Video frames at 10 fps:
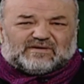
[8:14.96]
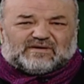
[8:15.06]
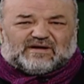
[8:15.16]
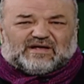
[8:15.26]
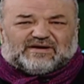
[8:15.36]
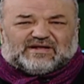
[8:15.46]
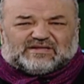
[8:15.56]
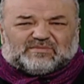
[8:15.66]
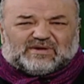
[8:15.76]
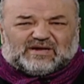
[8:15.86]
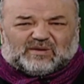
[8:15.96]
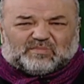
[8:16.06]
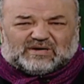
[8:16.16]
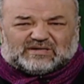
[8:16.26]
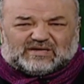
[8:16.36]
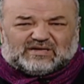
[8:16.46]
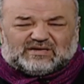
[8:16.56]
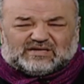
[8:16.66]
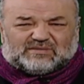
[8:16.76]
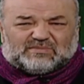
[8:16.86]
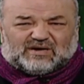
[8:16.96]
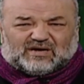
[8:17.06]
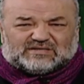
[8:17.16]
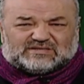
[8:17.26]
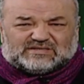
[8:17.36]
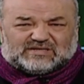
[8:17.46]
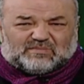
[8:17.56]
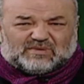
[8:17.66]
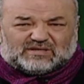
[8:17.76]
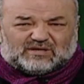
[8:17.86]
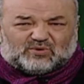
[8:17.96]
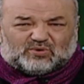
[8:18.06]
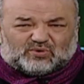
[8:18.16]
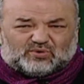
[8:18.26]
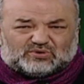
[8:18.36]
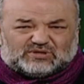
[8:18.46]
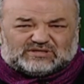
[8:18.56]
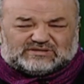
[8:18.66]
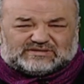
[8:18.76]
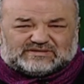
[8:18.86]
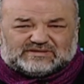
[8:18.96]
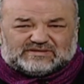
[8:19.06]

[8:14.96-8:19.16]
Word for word: eğer yetimlere yapmaktan, yetimlere haksızlık yapmaktan korkuyorsanız